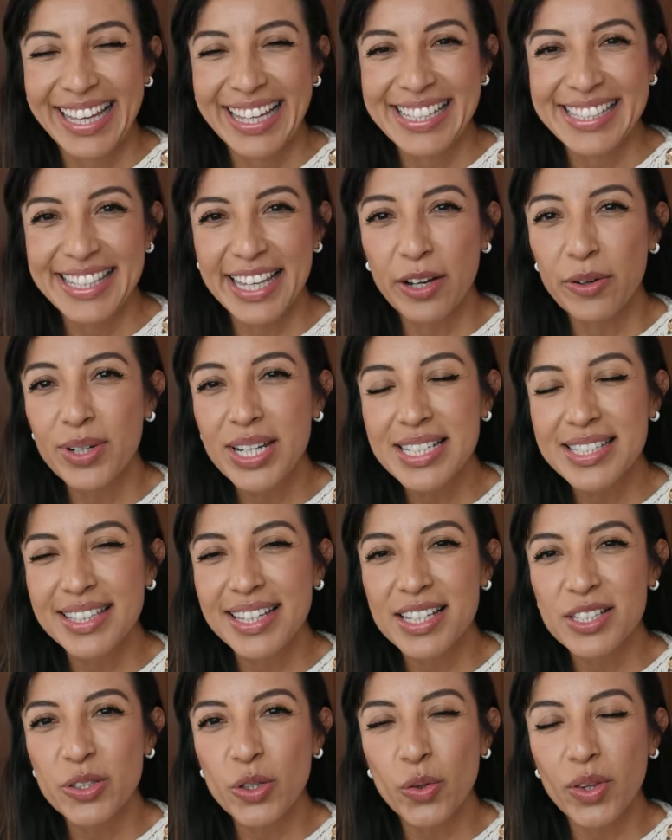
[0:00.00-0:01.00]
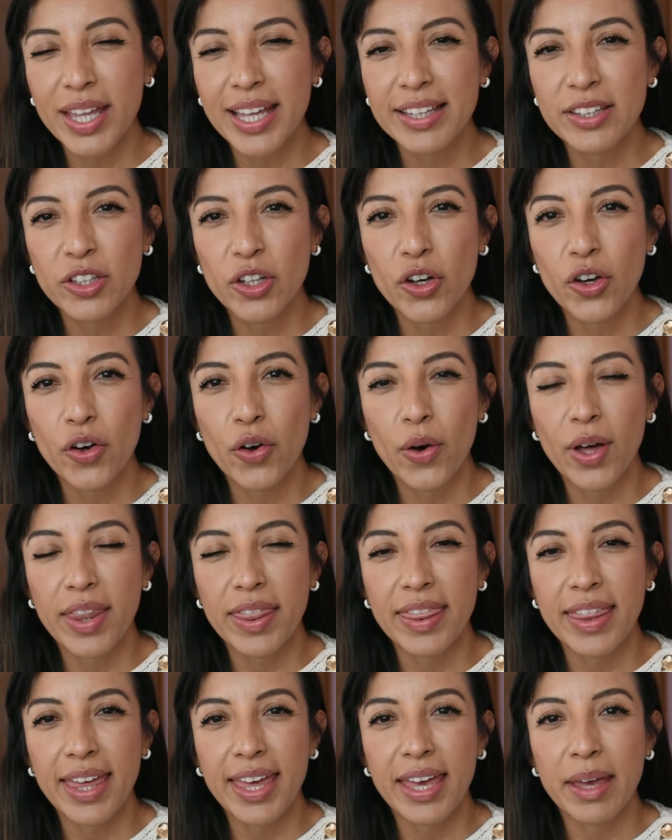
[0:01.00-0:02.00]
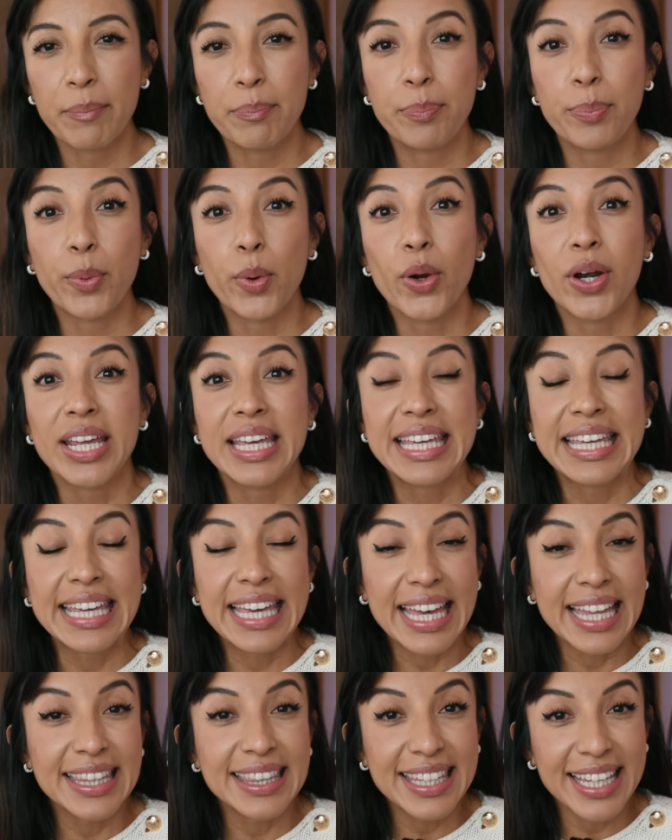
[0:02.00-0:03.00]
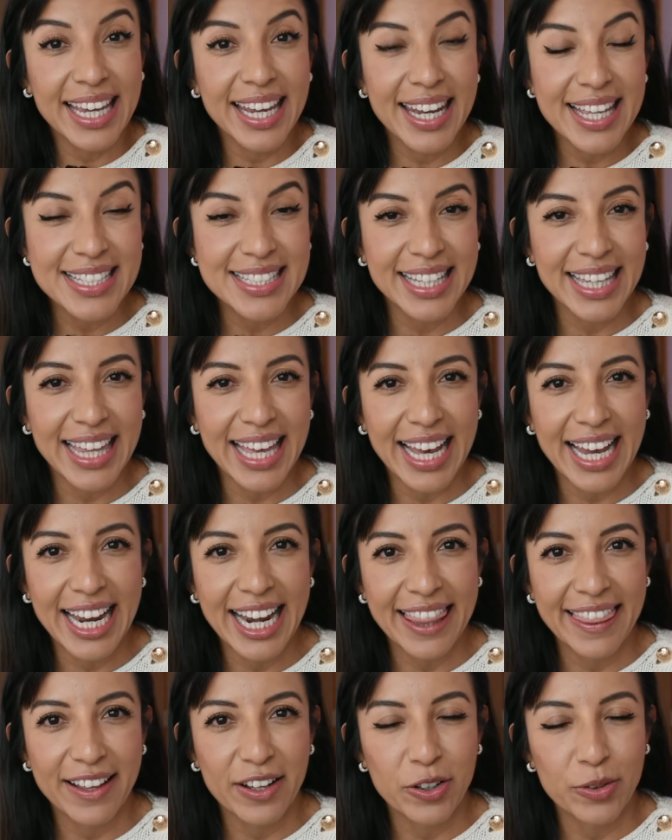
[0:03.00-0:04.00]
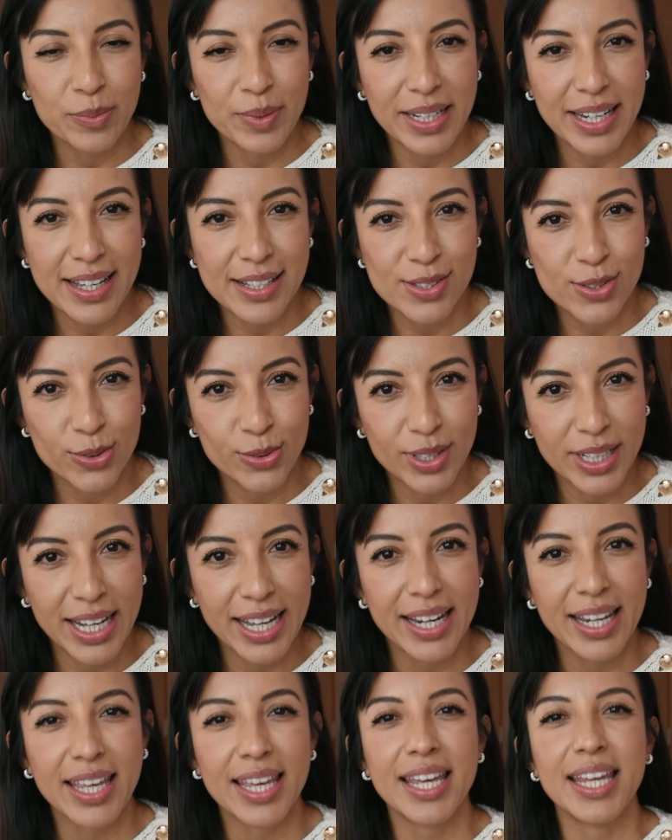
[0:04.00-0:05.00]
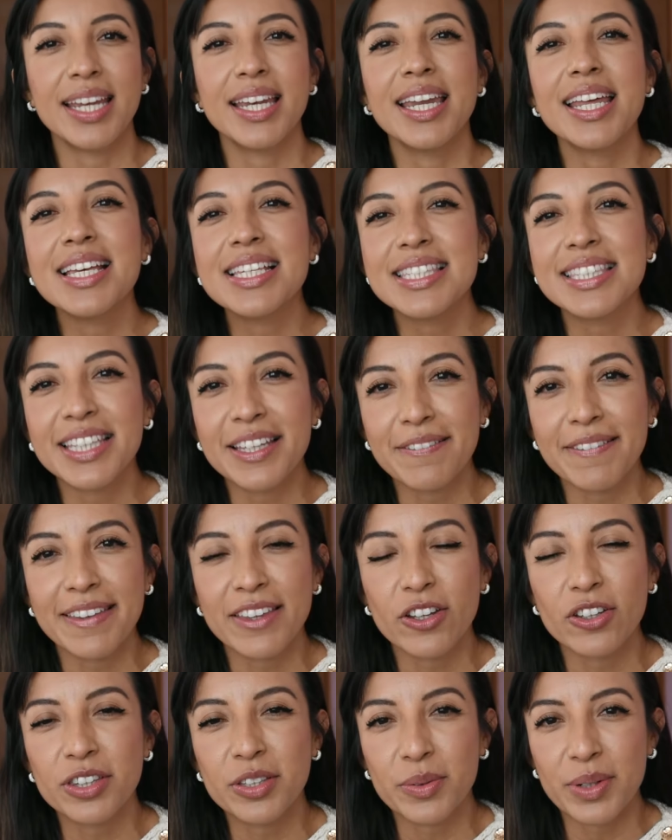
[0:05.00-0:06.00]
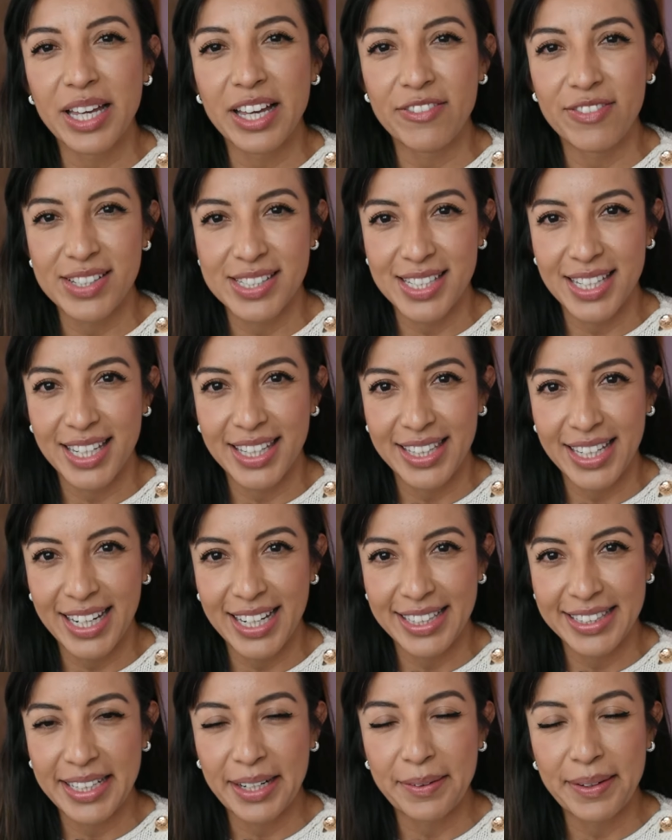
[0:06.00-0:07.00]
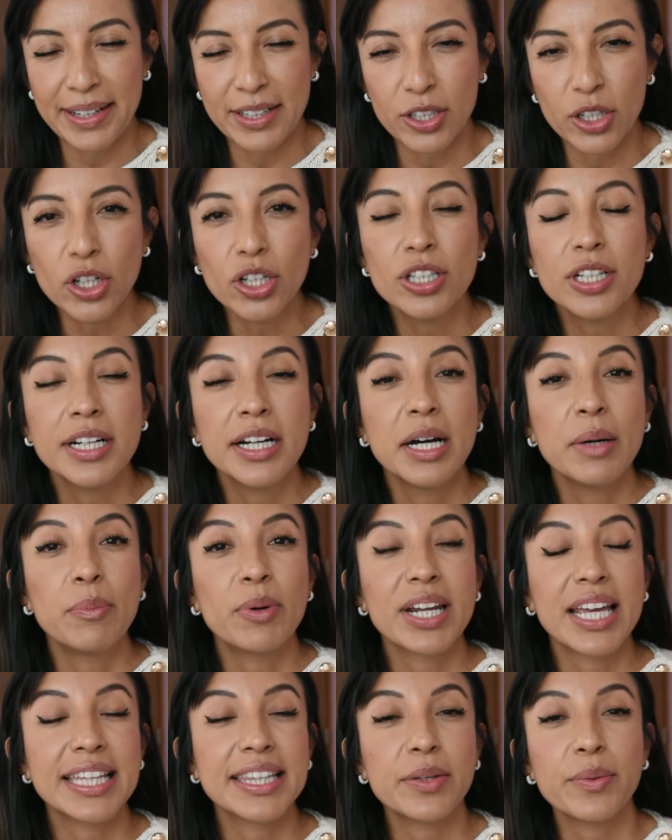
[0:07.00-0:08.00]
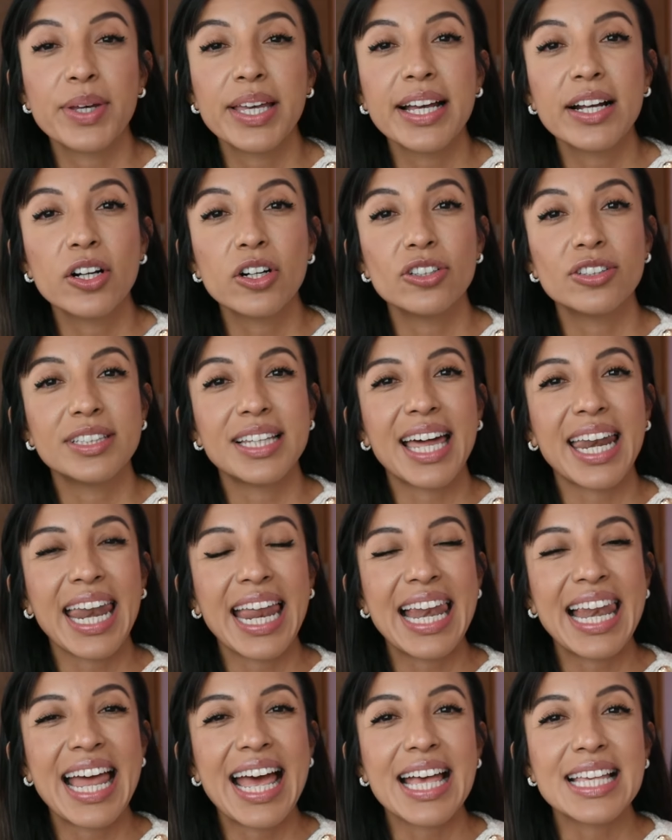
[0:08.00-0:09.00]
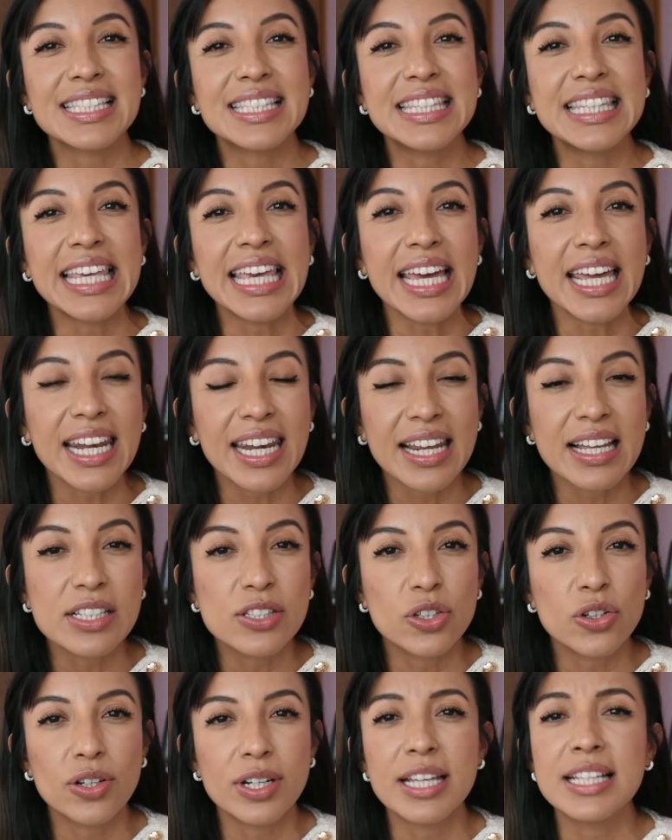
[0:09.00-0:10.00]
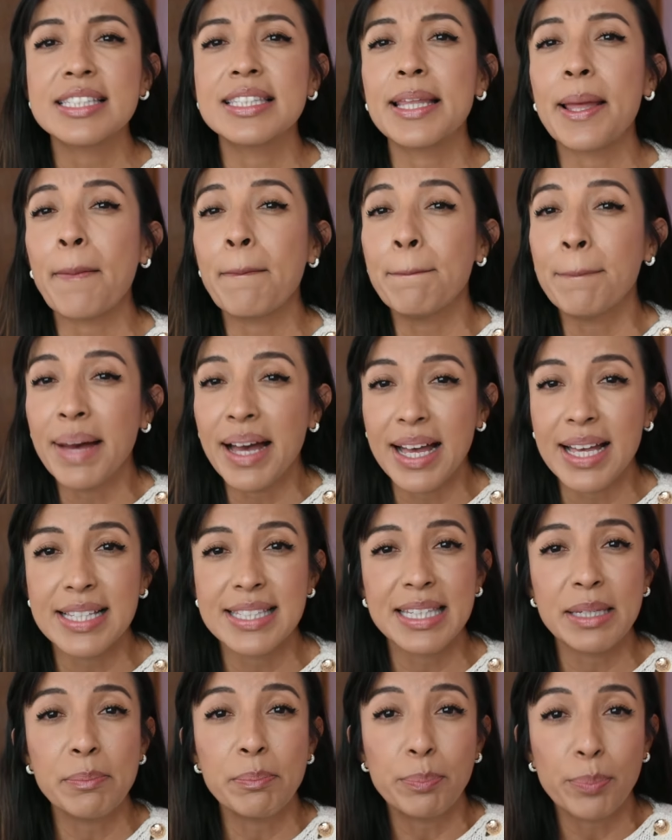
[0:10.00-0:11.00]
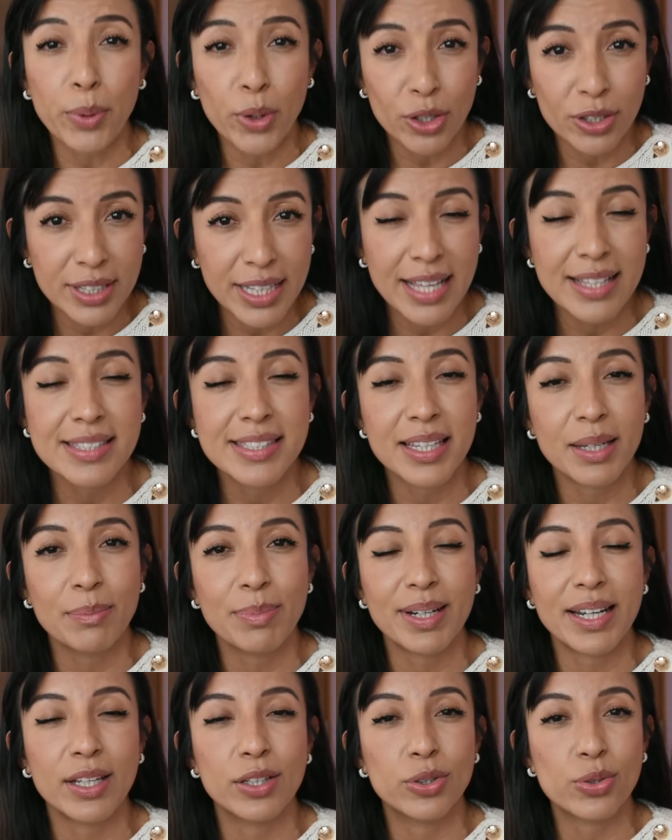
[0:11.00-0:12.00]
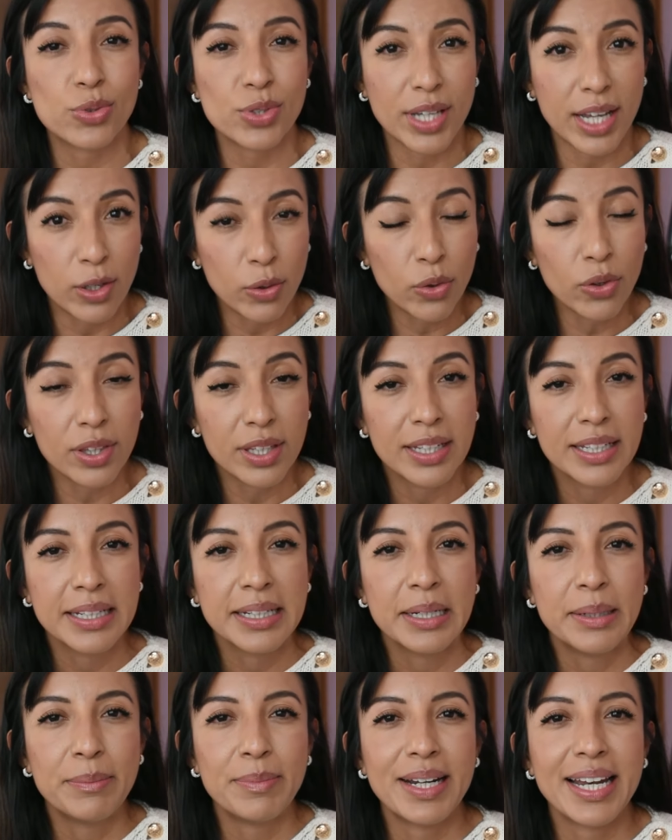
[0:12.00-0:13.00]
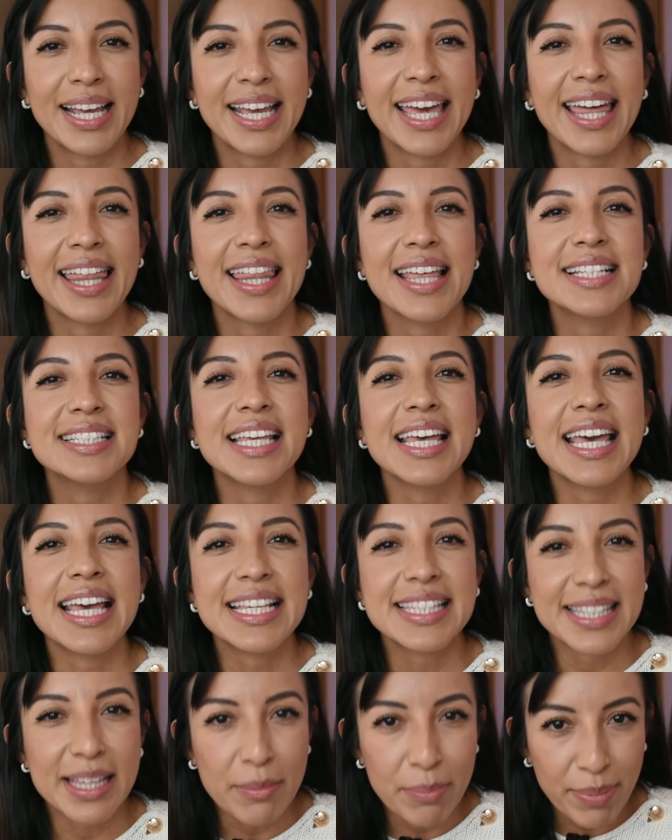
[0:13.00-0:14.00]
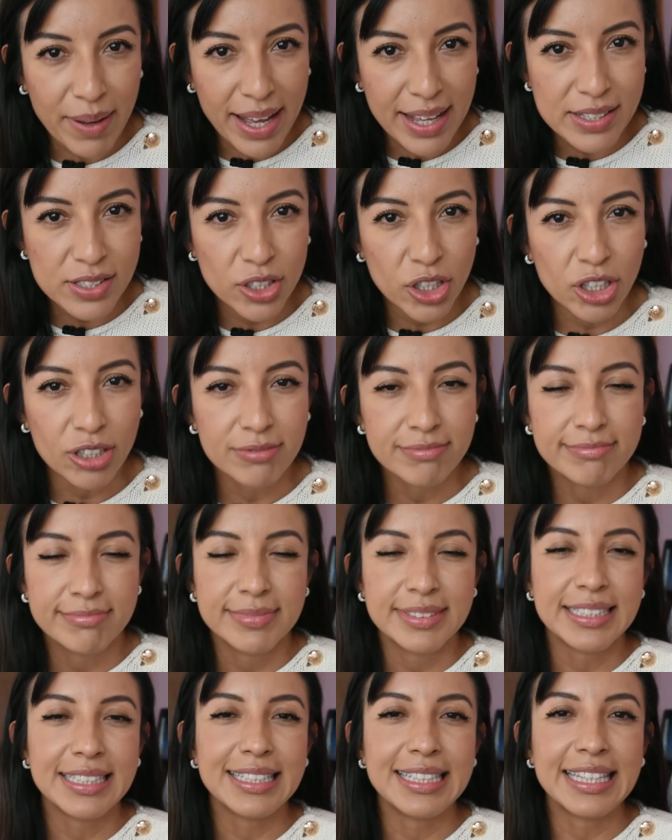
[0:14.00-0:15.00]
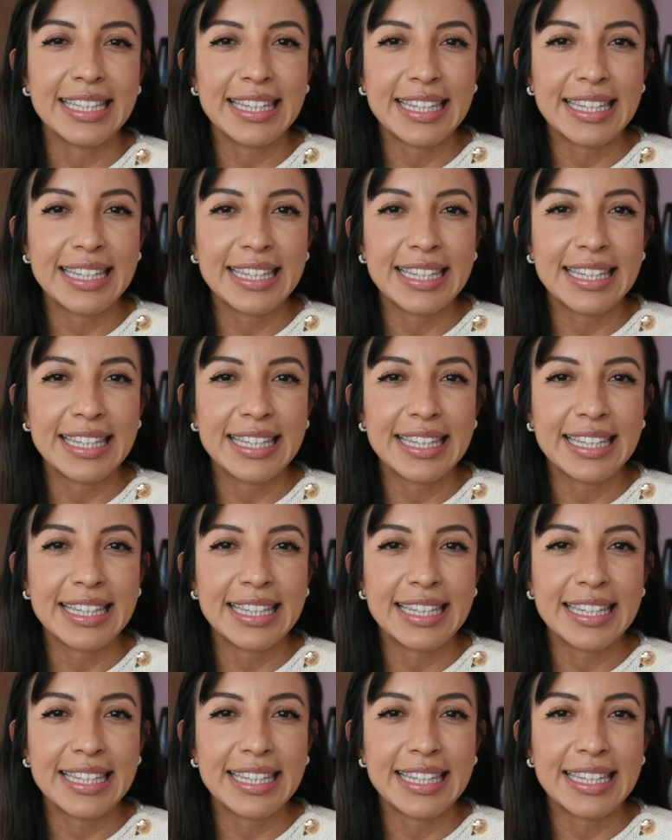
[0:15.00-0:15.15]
Si aún estás dudando de por qué tienes que dejar de comer azúcar, en este video te voy a facilitar el trabajo porque te voy a contar las 10 razones de más importancia para tu salud para que des ese paso y